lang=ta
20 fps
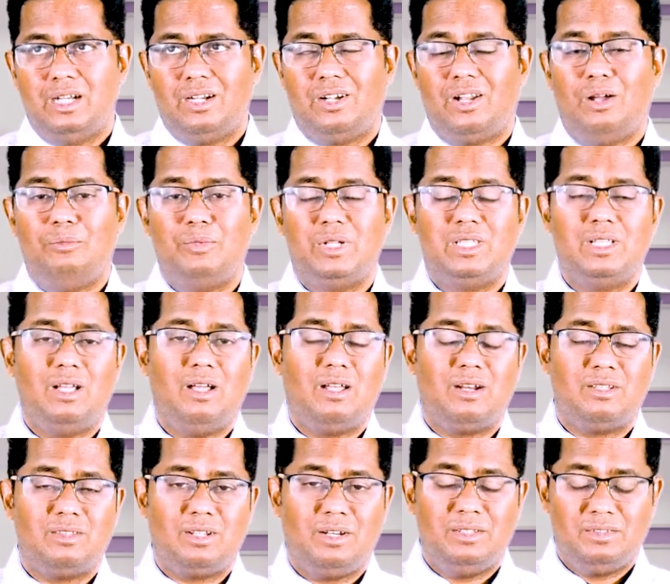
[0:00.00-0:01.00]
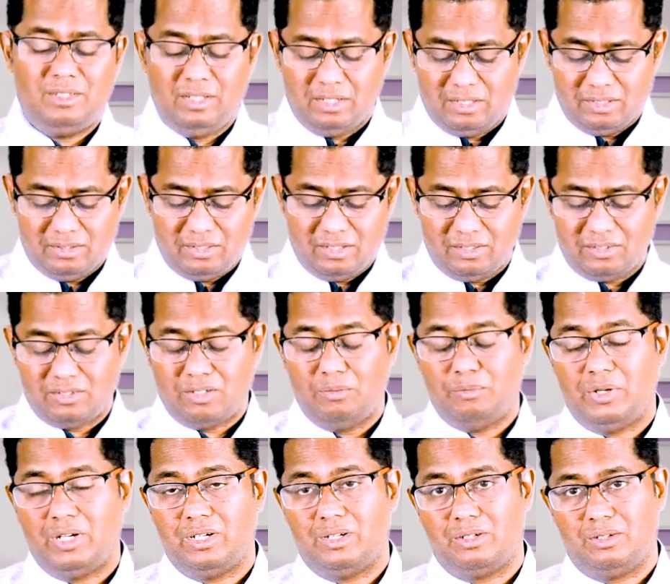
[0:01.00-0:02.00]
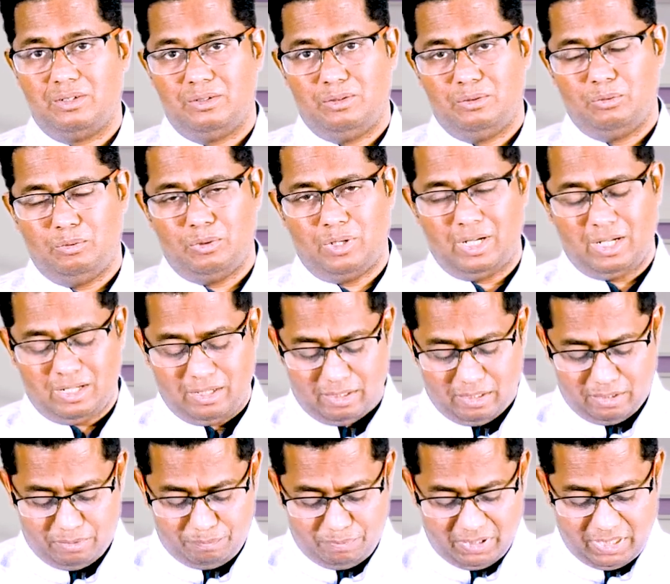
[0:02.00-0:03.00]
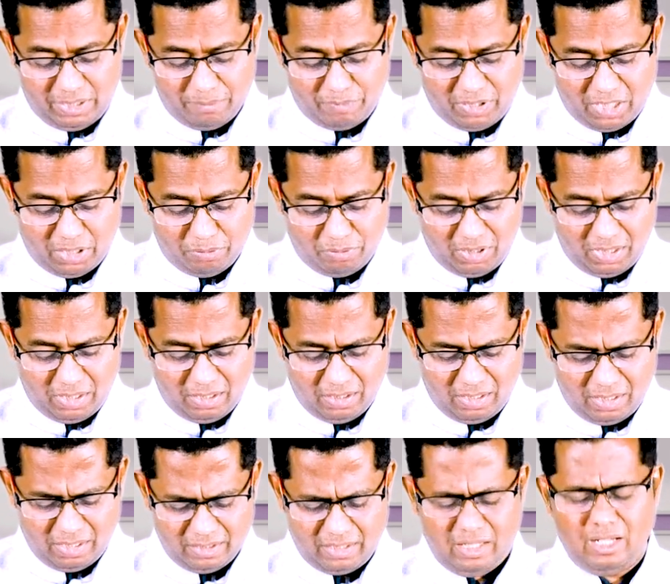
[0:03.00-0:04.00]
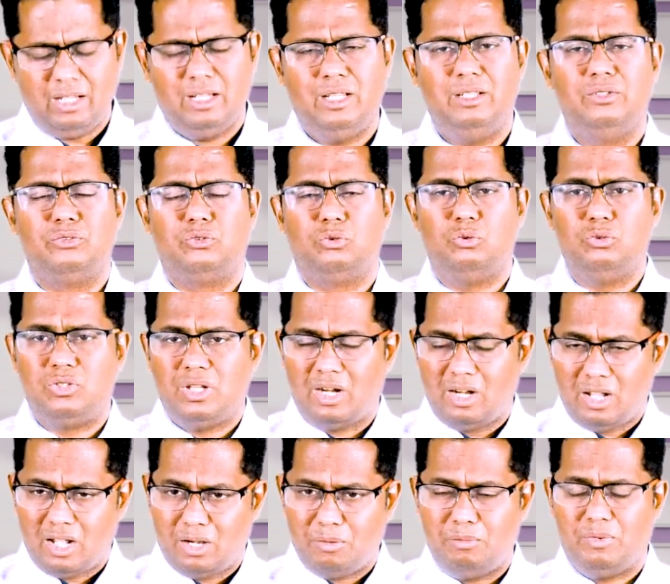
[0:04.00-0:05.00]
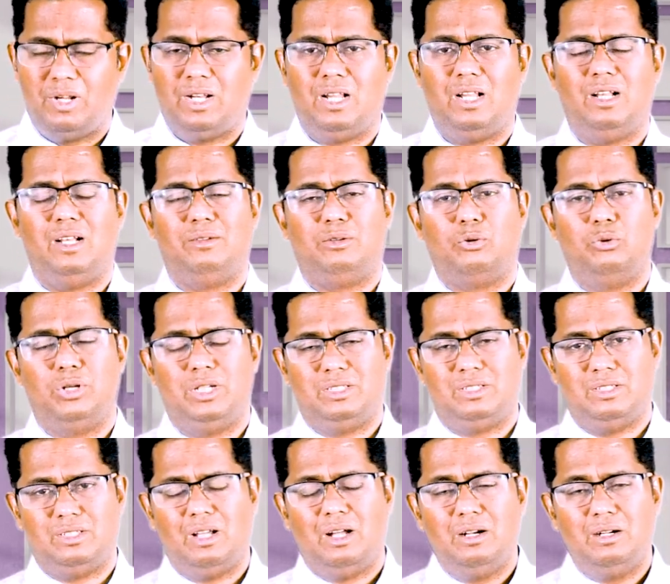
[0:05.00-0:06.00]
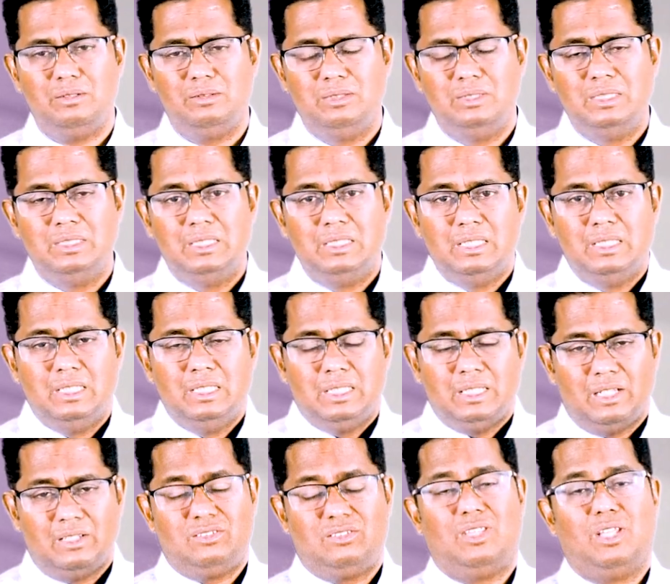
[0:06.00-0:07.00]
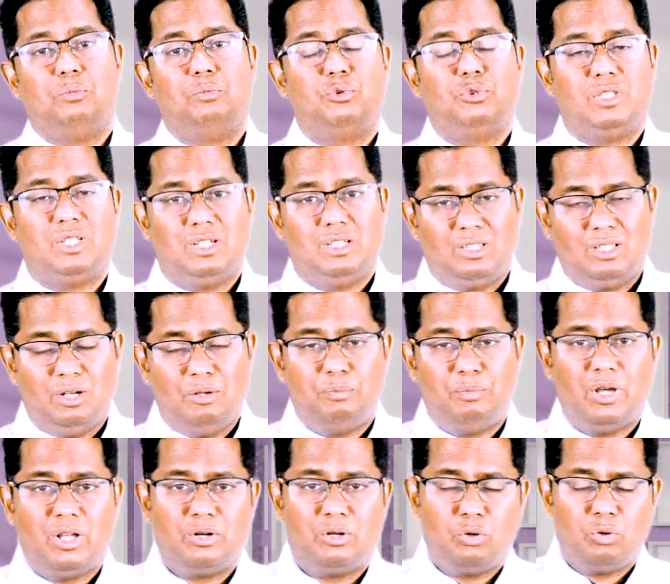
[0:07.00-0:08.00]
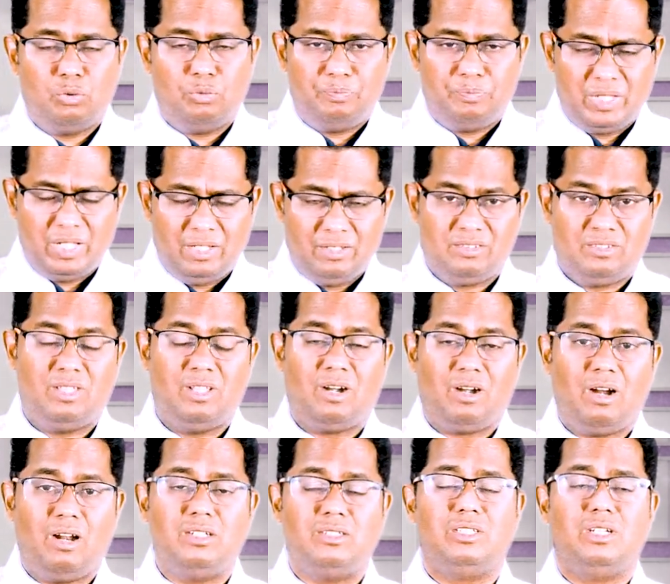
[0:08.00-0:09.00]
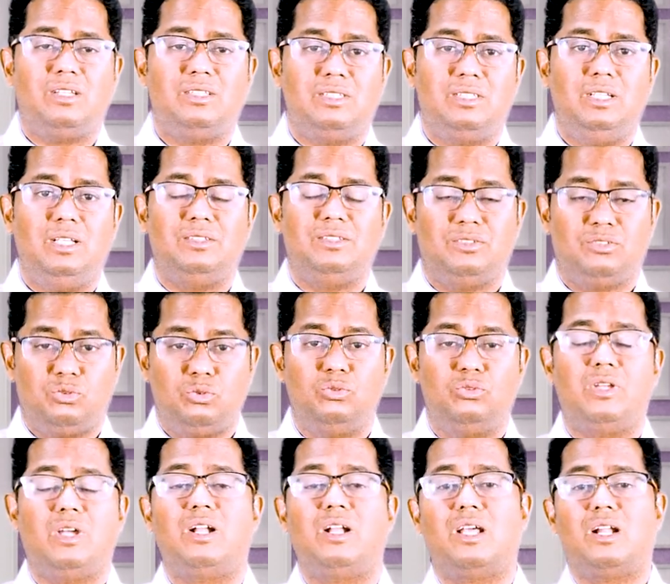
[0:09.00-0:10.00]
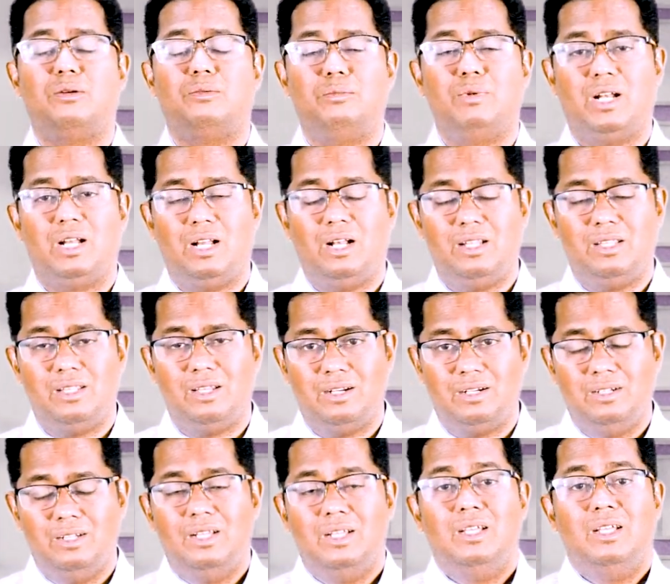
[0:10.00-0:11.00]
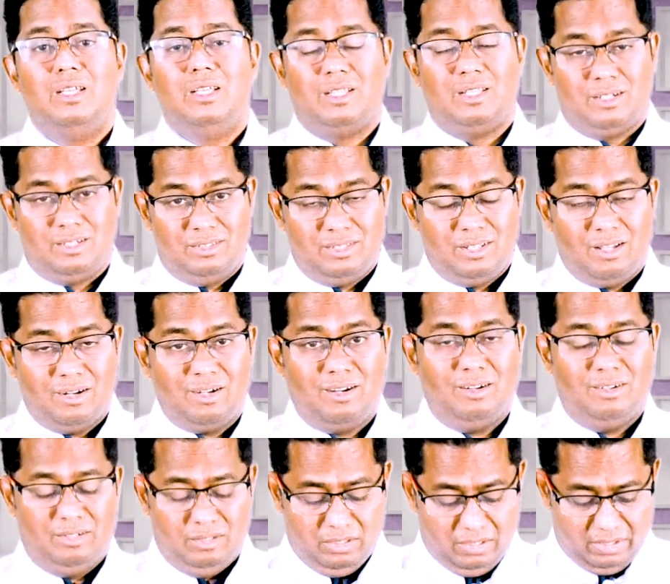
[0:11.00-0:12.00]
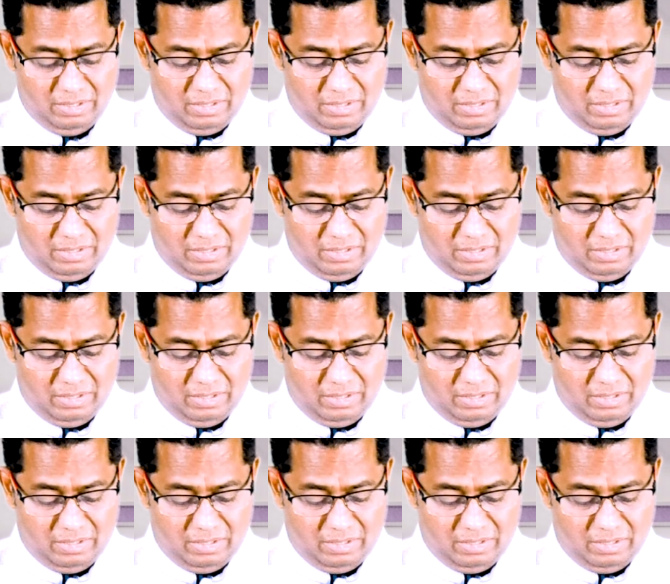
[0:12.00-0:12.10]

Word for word: எட்டாம் அதிகாரத்தில் தீர்க்க தரிசனமாய் உரைக்கிறார் பிரியமானவர்களே அதே சூசான் அரண்மனையை குறித்து தான் எஸ்தர் புத்தகத்தில் பார்க்கிறோம் எஸ்தர் ராஜாத்தி அந்த சூசான் அரண்மனையில் தான் இருந்தார்கள்